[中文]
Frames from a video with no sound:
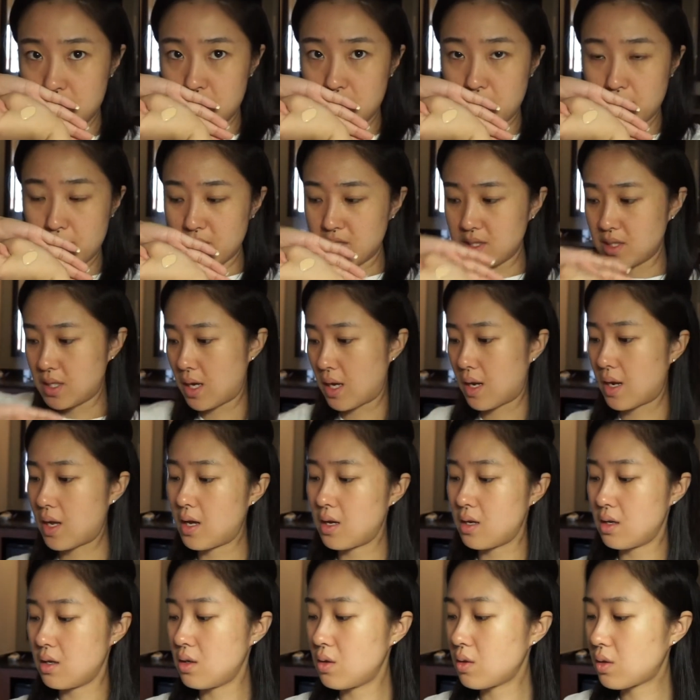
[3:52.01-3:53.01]
那么浅
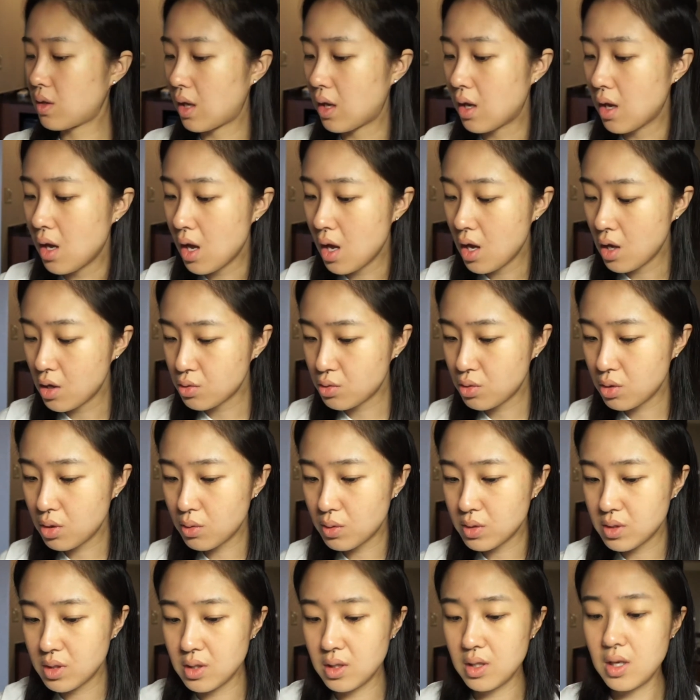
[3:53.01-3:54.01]
了，OK。所以
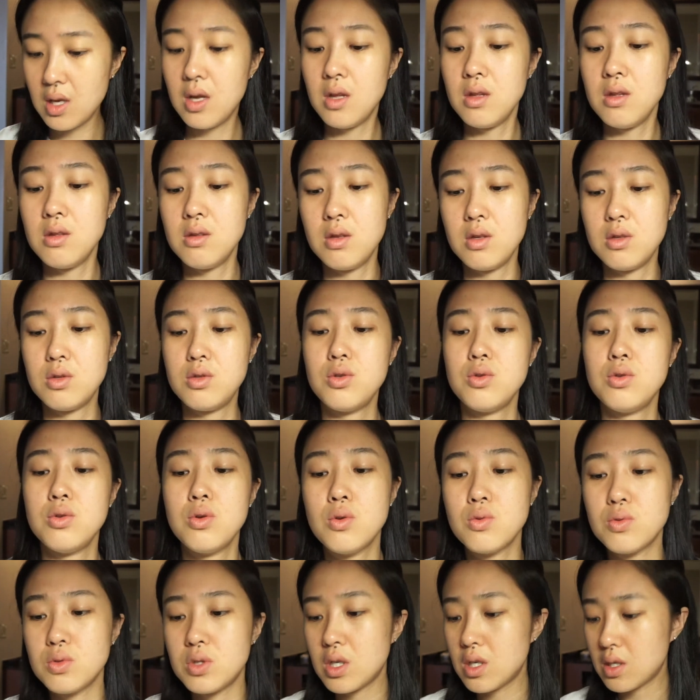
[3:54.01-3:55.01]
我今天就
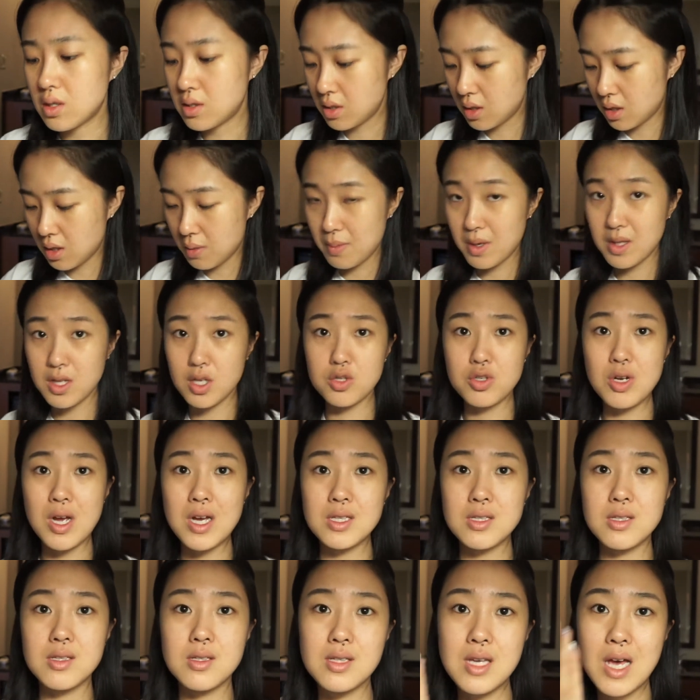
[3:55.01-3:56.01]
用这个 Sigma 的刷
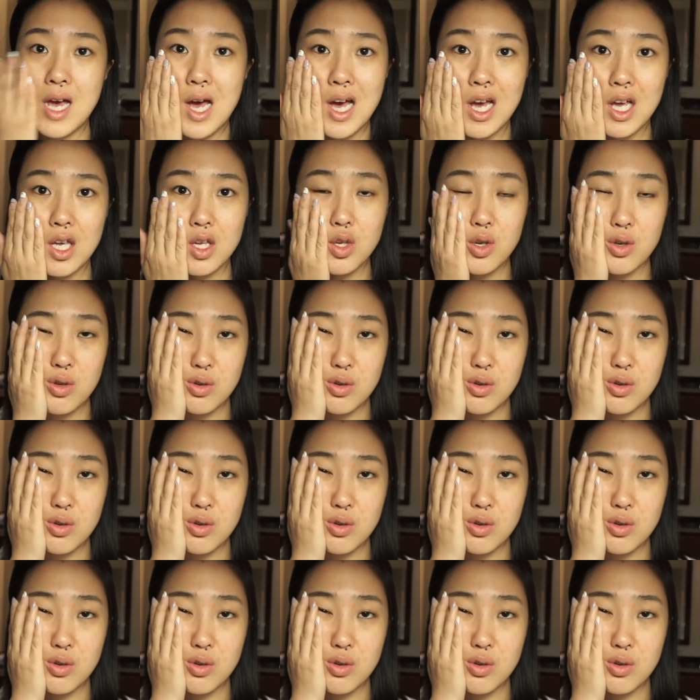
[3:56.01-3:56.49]
子擦